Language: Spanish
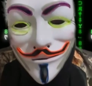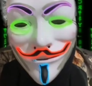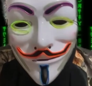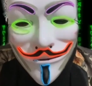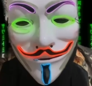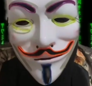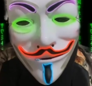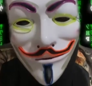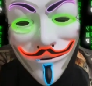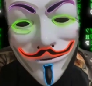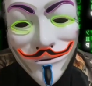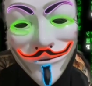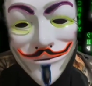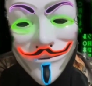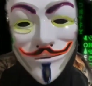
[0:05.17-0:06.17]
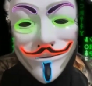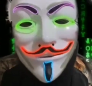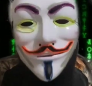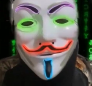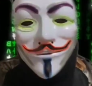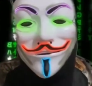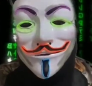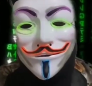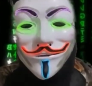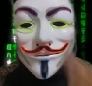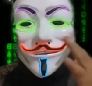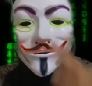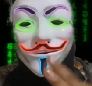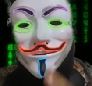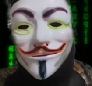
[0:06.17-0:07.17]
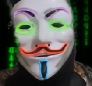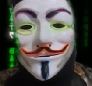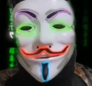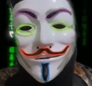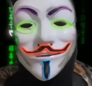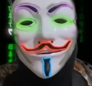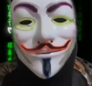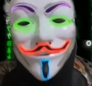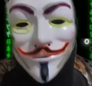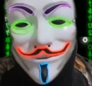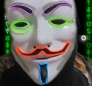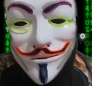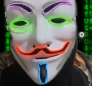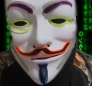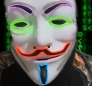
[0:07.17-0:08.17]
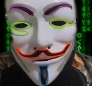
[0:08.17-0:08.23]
que se encuentren muy, pero muy bien.